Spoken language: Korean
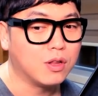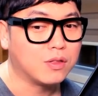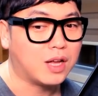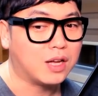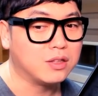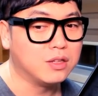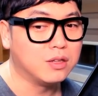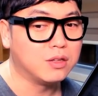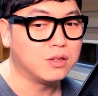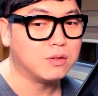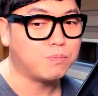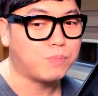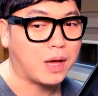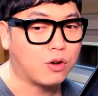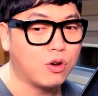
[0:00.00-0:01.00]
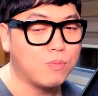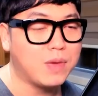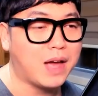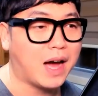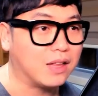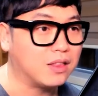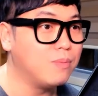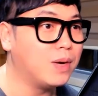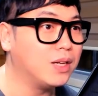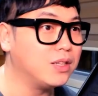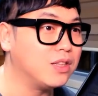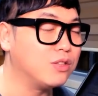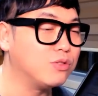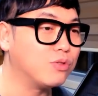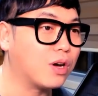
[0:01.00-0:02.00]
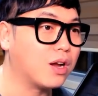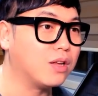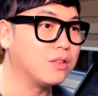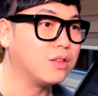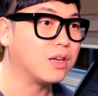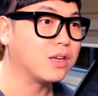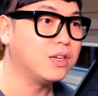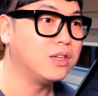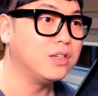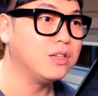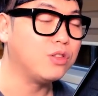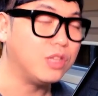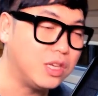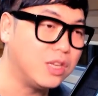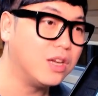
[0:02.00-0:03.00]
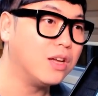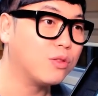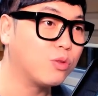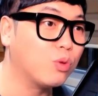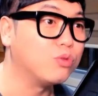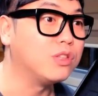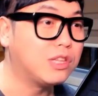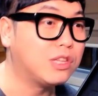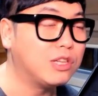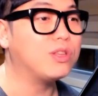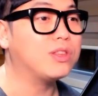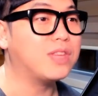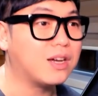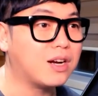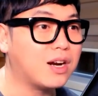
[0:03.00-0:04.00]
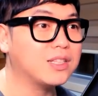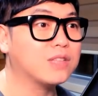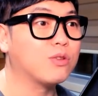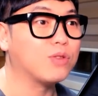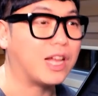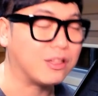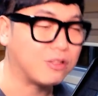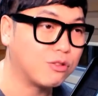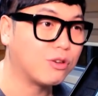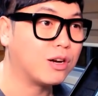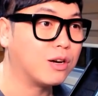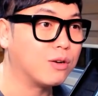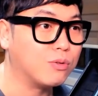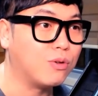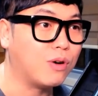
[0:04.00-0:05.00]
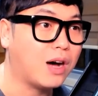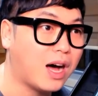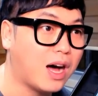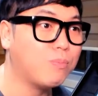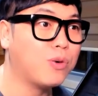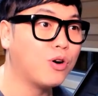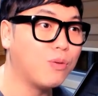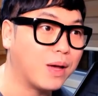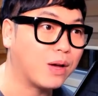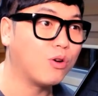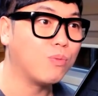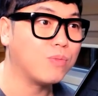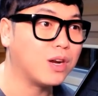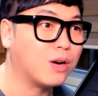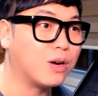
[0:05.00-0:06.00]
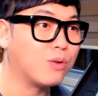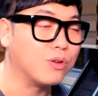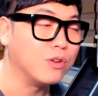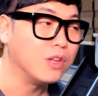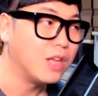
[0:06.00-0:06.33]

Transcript: 나는 베컴이 아들만 있는 줄 알았는데 그 뒤에 또 늦둥이 딸을 하나 더낳더라고 하퍼 베컴이라고